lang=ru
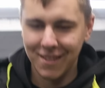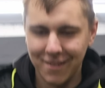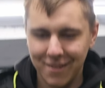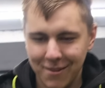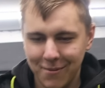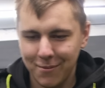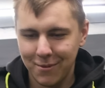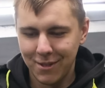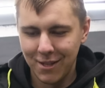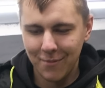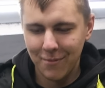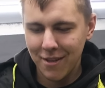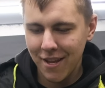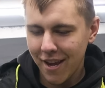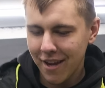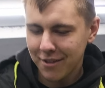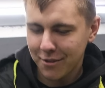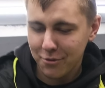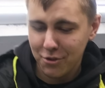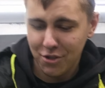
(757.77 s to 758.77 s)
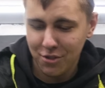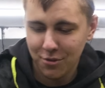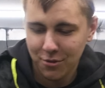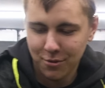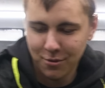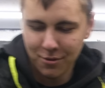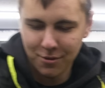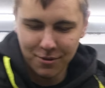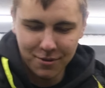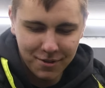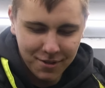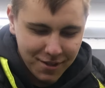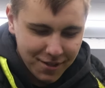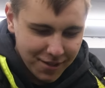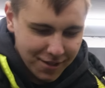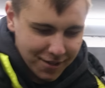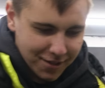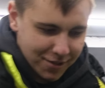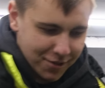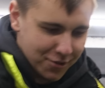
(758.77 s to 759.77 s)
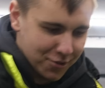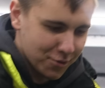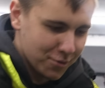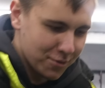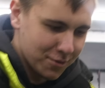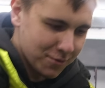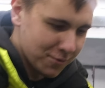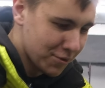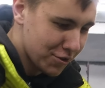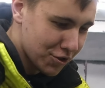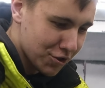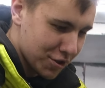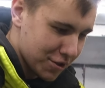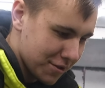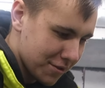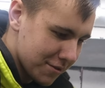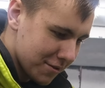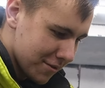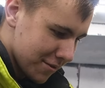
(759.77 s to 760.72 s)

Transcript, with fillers: Как бы для меня это вообще такое что-то выше.